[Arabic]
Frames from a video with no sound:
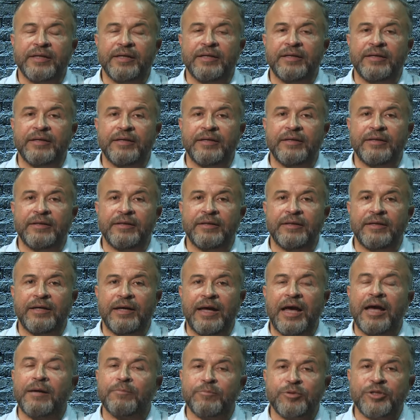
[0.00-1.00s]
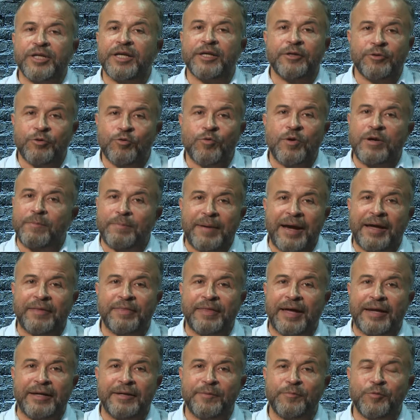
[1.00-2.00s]
آه، اهم شيء هو
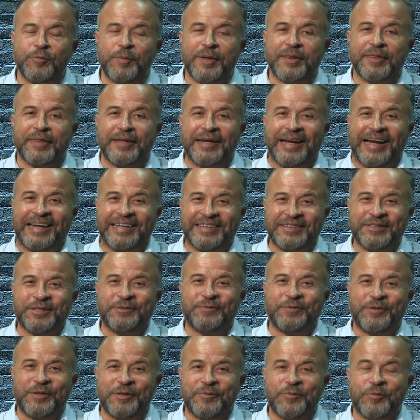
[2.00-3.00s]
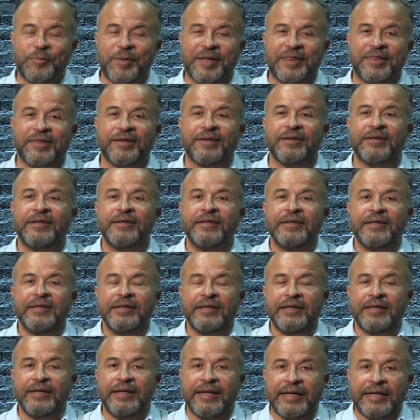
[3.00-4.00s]
البحث عن الممثل على الطفل الممثل
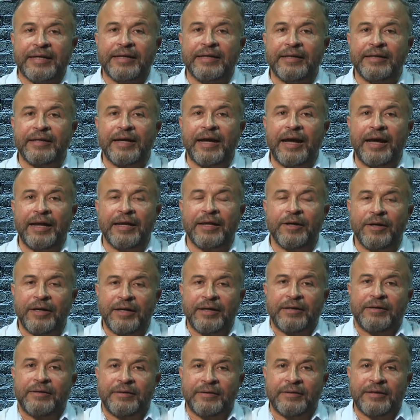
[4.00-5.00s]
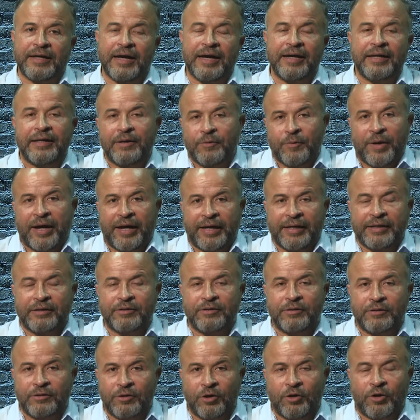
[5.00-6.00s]
لكن احنا آه، انا واعي
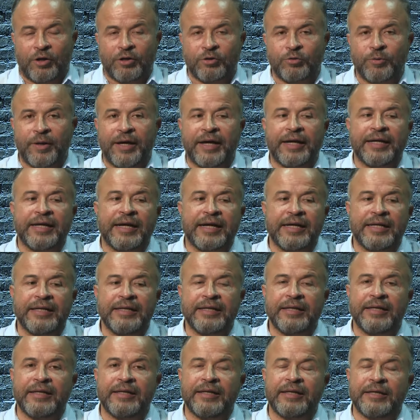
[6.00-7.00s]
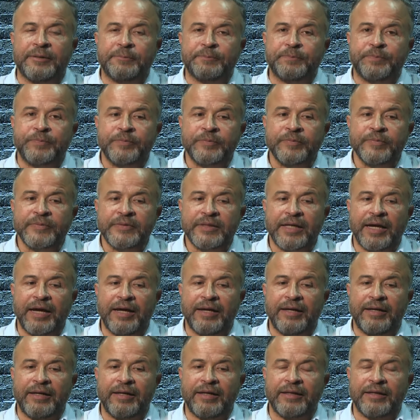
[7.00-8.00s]
نقعد واعي اللي
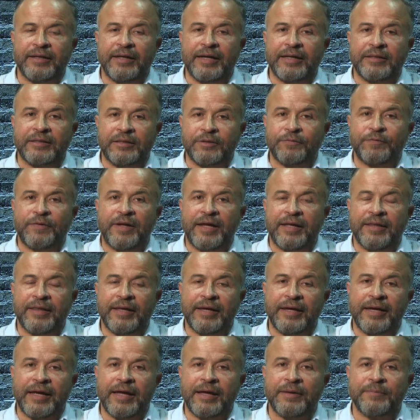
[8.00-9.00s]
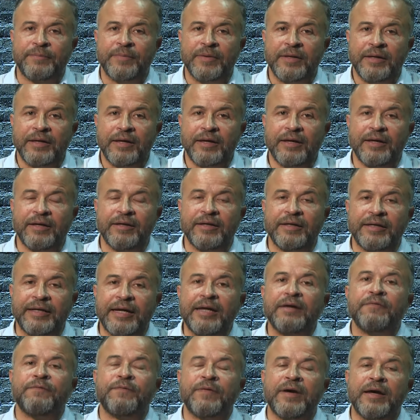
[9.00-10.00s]
الطفل هذايا آه،
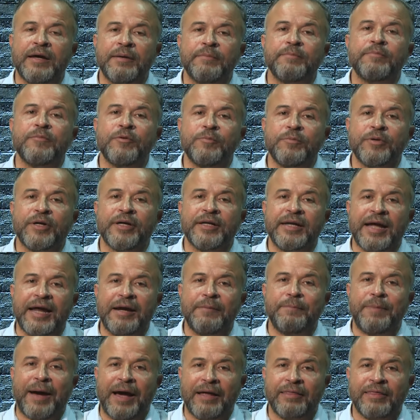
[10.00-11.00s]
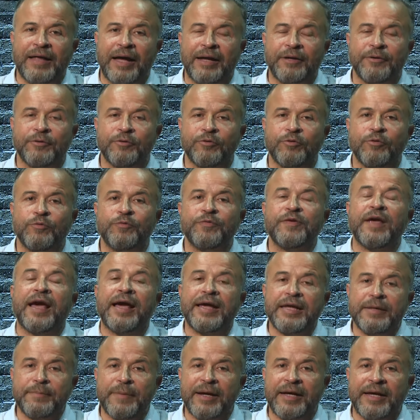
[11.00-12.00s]
كيف ممكن البحث عنه في
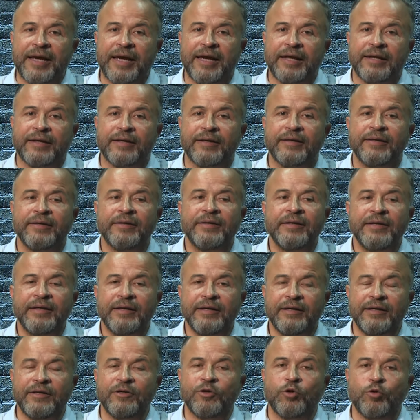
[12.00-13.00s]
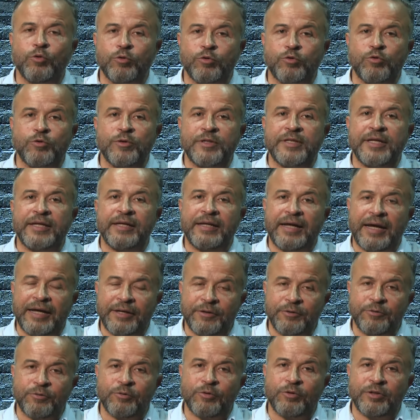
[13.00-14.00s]
اي مكان خصوصا
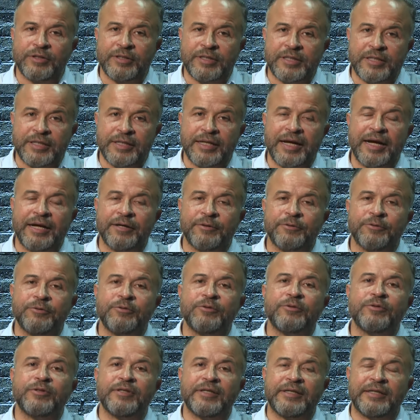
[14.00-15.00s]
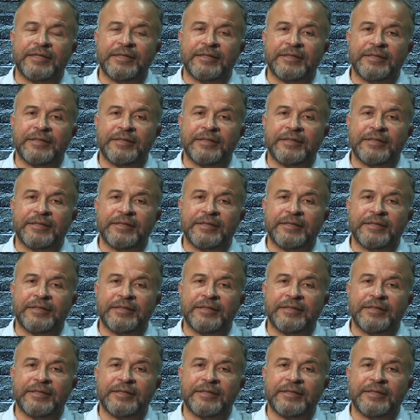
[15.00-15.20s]
انه السيناريو